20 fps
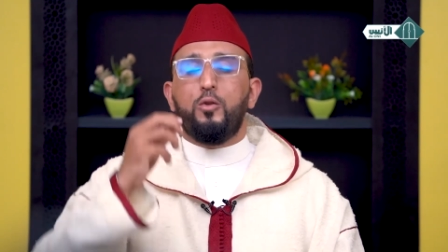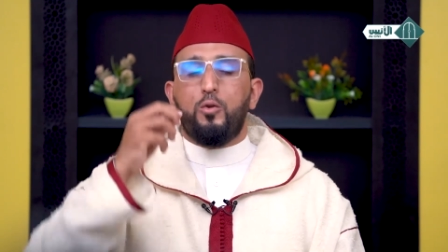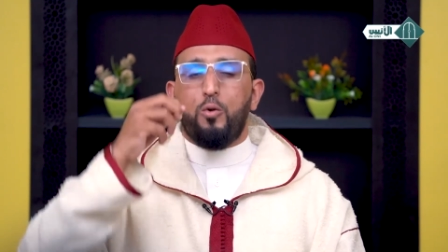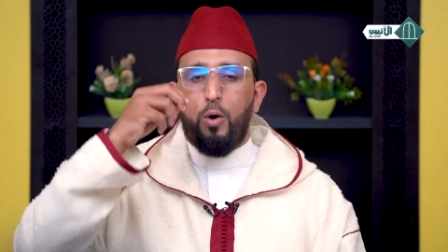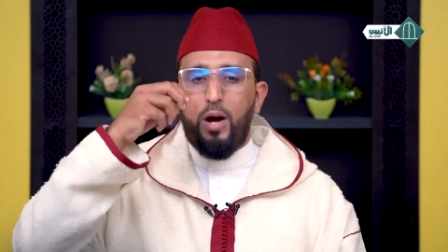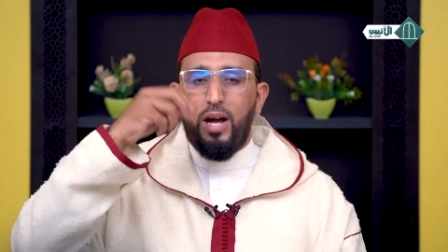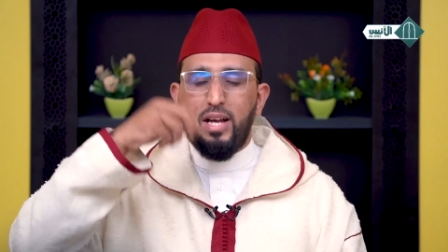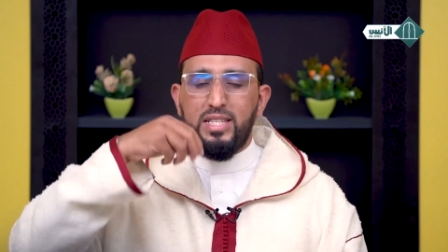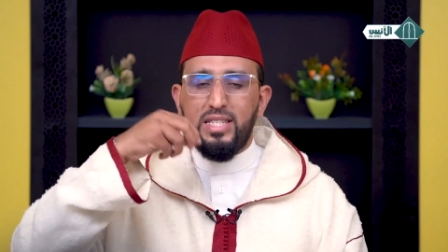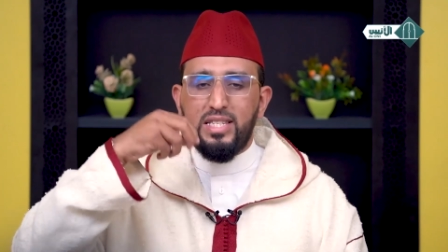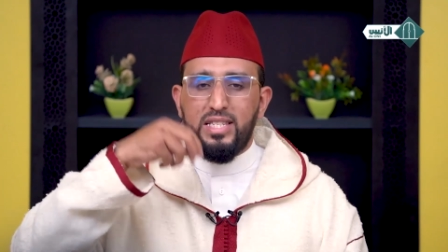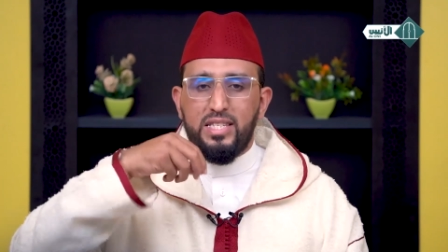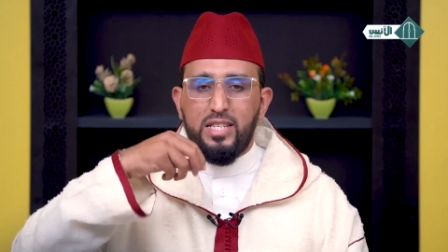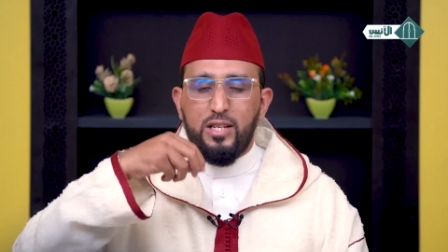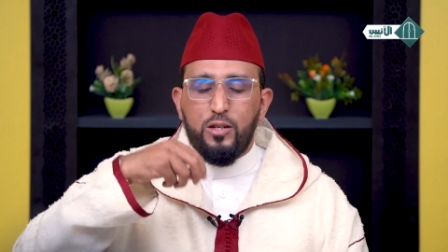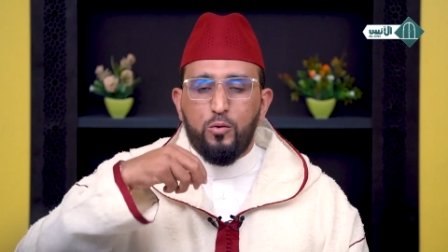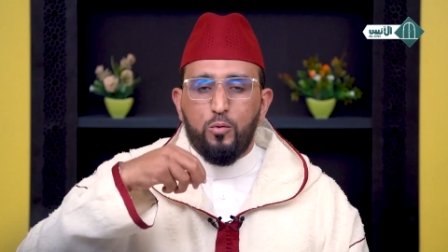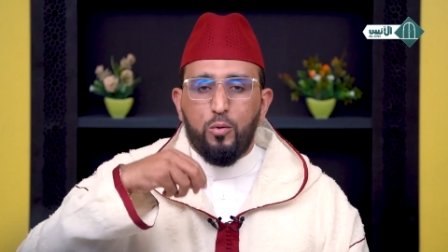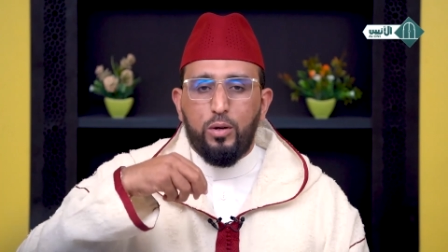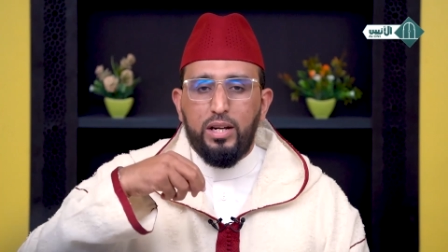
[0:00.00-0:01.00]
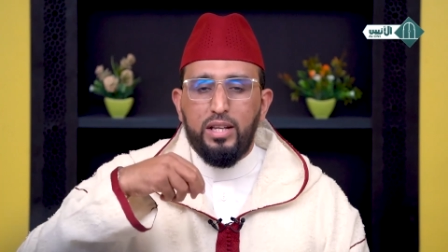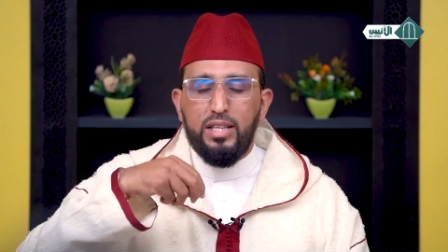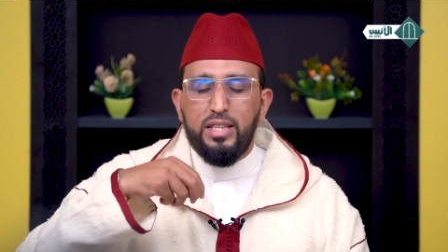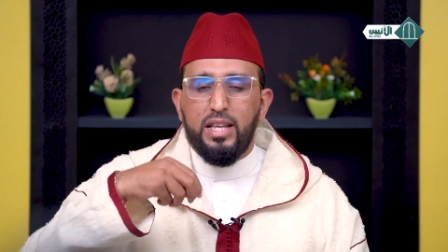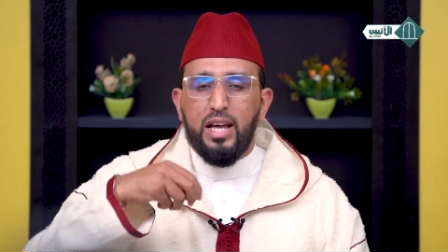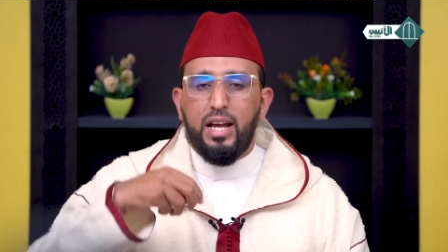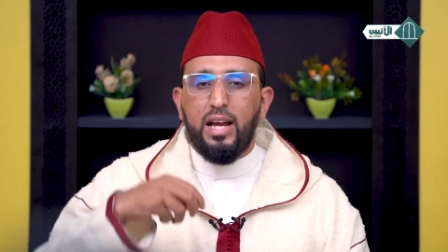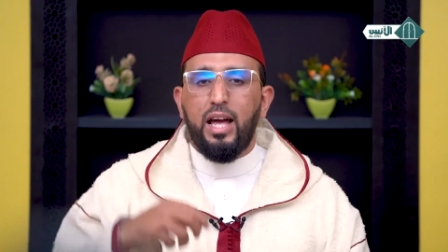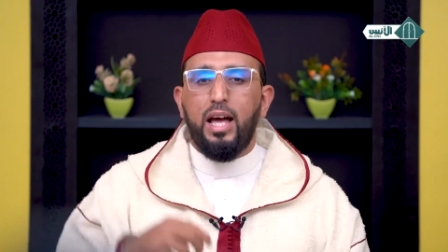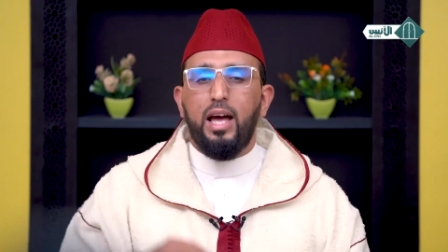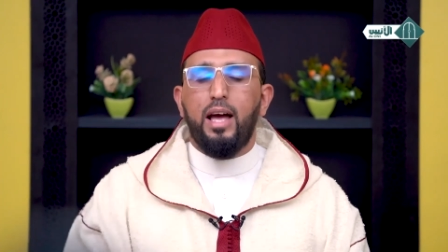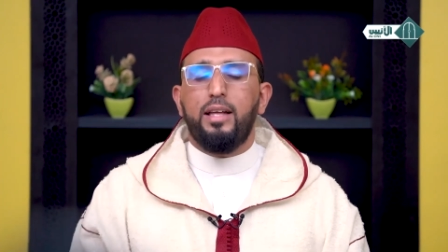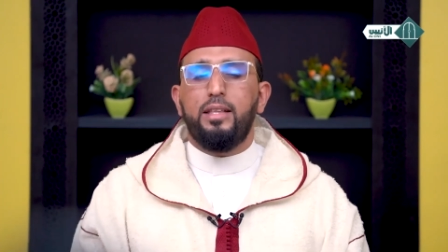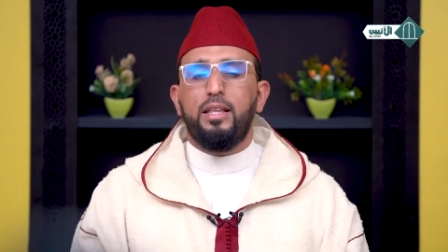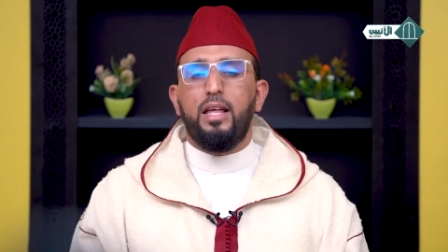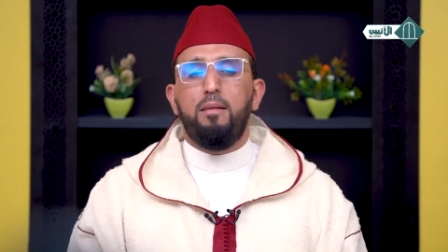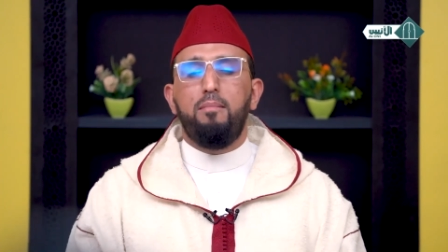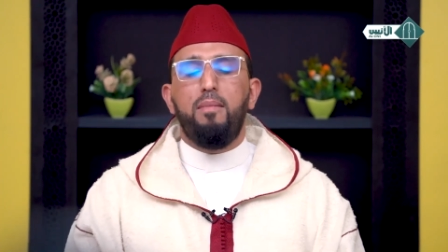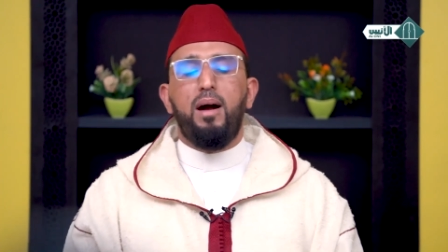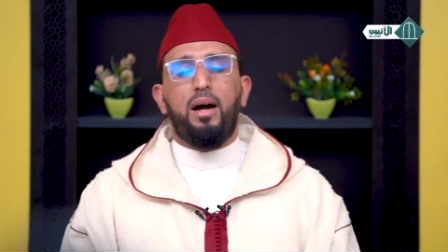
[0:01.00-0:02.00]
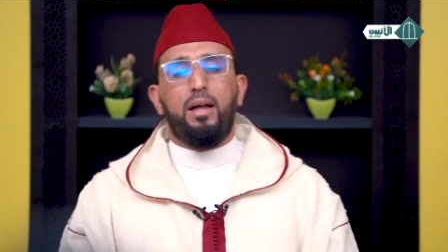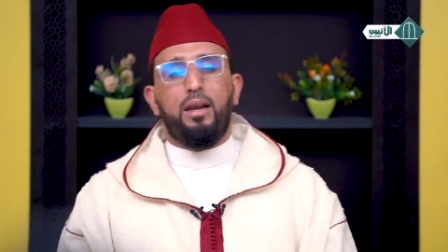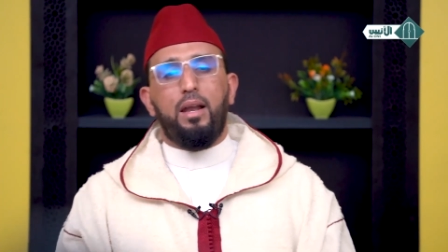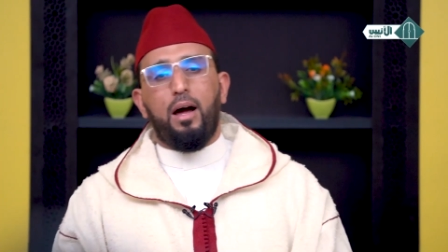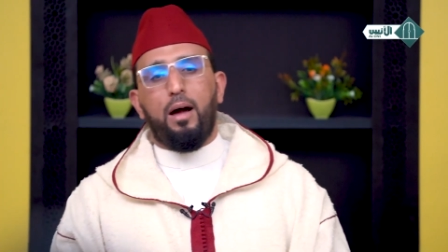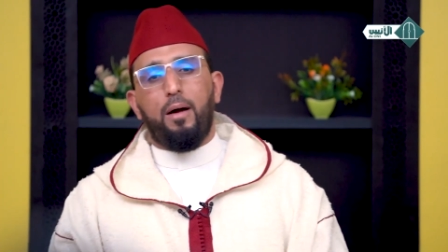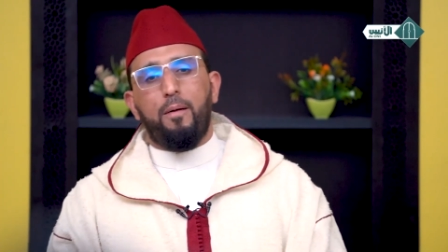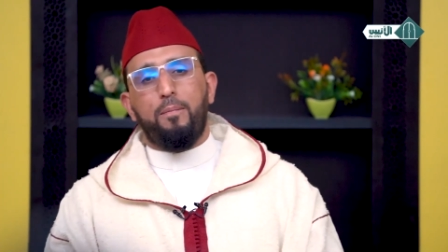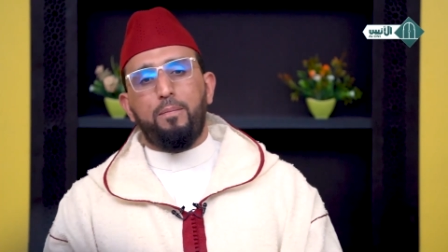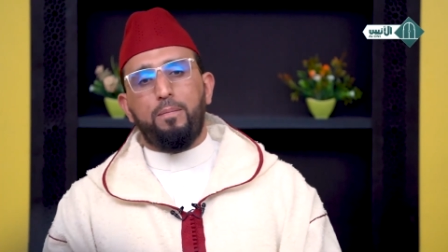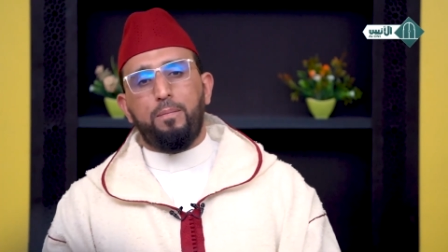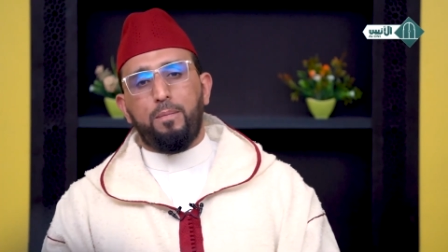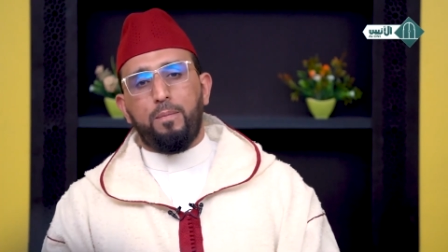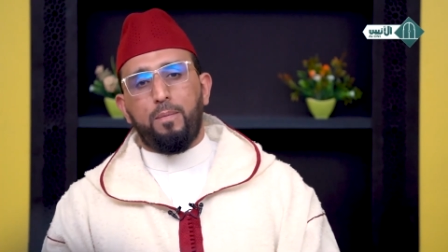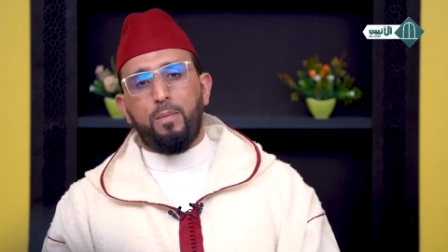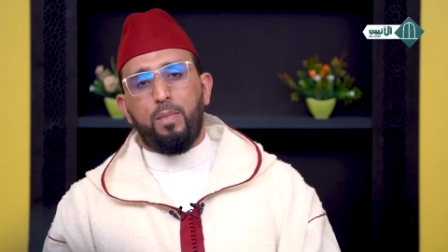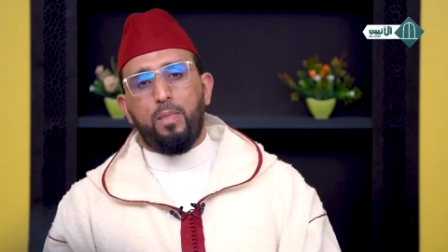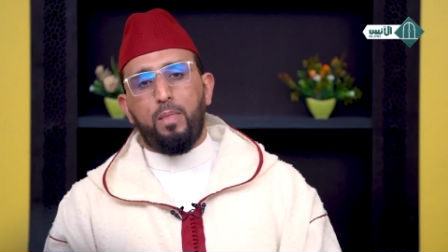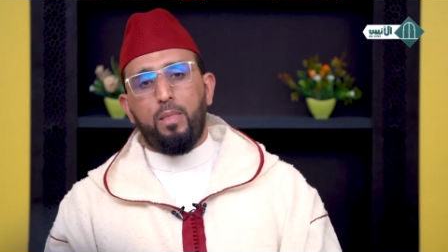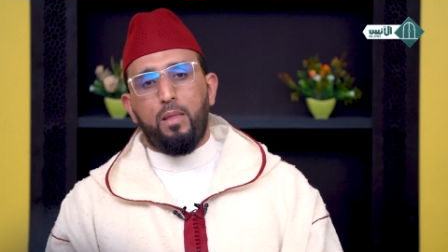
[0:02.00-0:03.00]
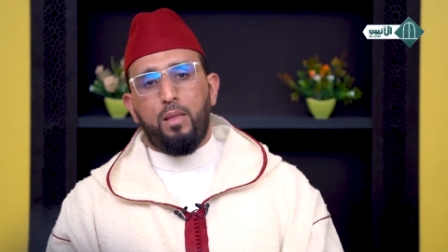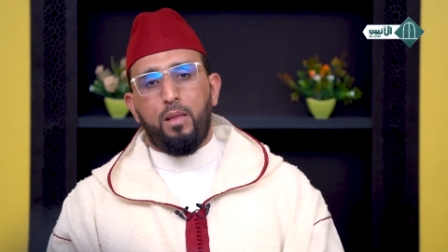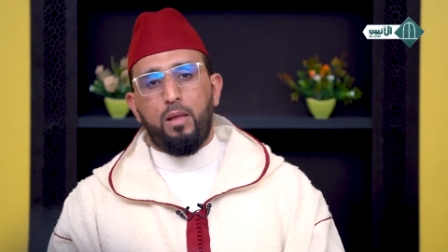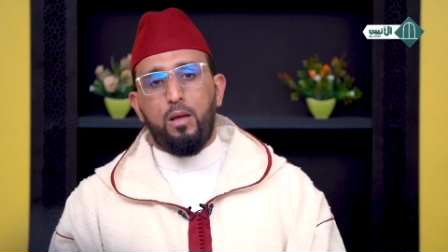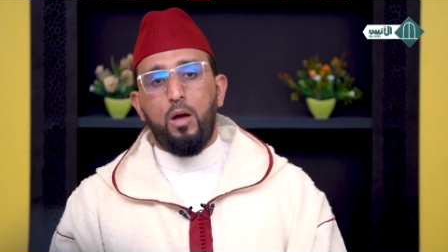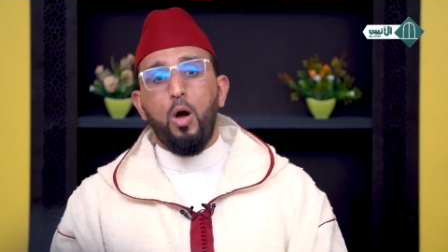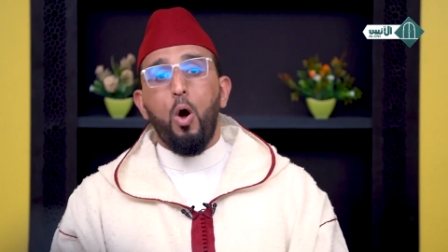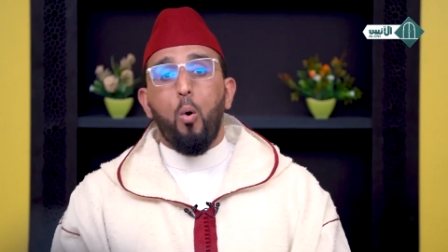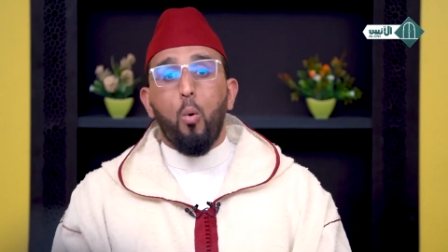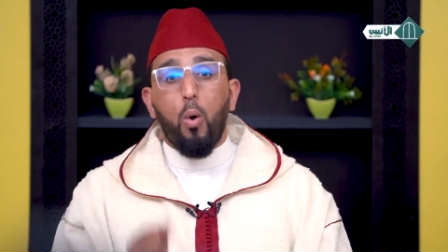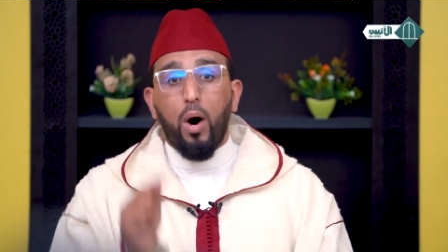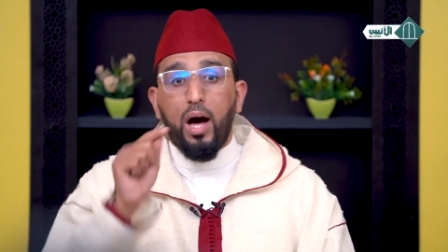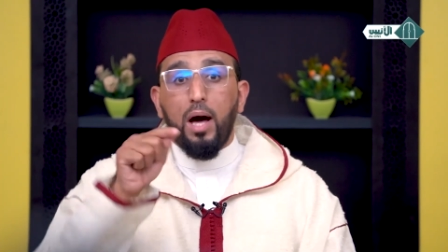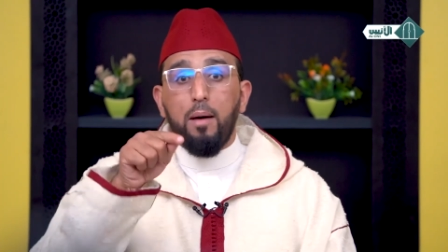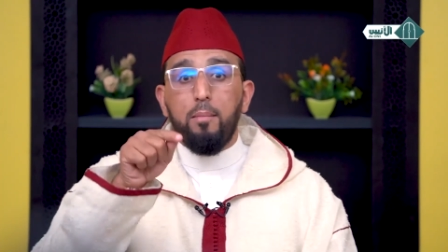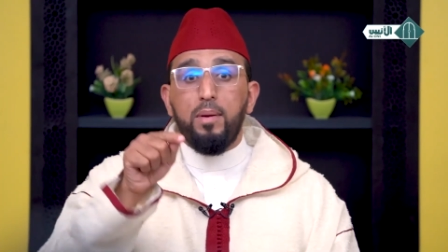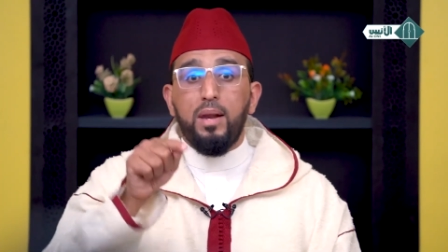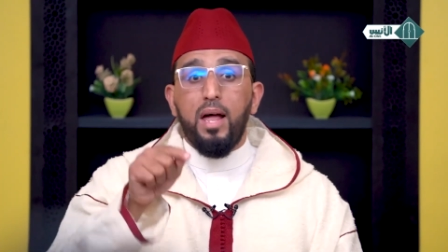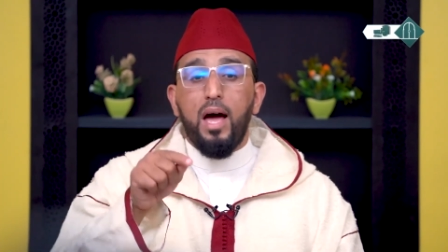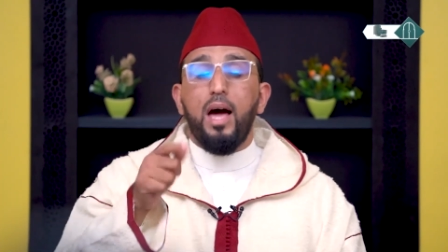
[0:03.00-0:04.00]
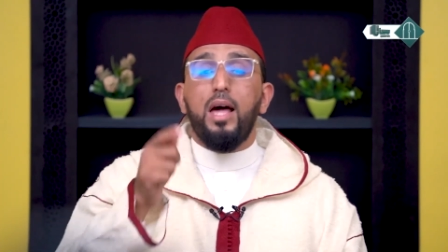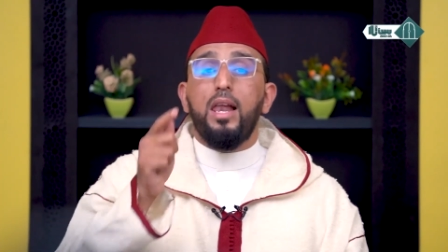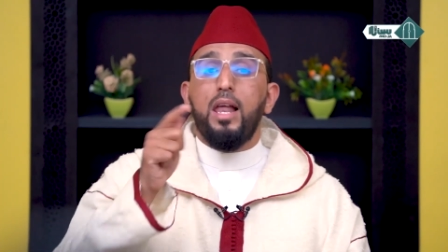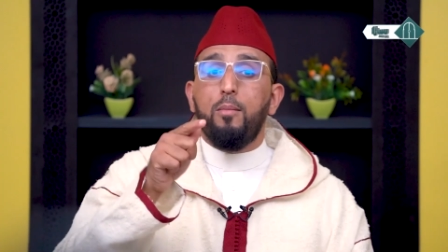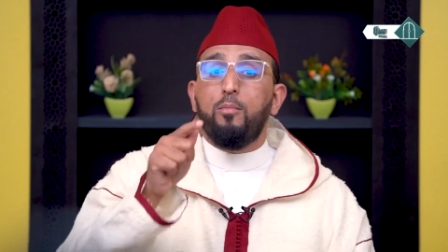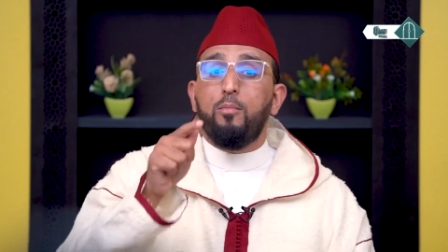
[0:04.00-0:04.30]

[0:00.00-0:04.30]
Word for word: تعزز عندك هذا المعنى وقبلها